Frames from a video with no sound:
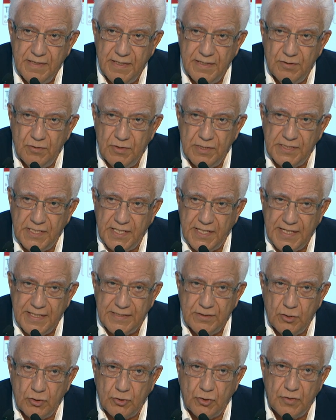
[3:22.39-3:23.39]
انه
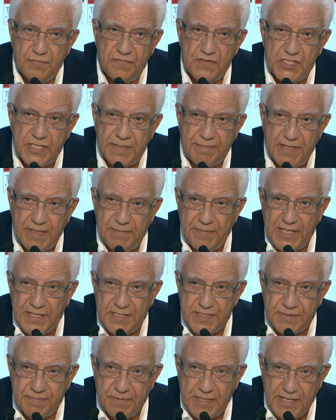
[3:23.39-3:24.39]
الاتحاد يدخل في جبهه مع
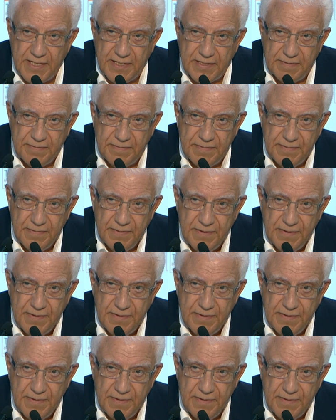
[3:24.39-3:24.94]
الحزب الحاكم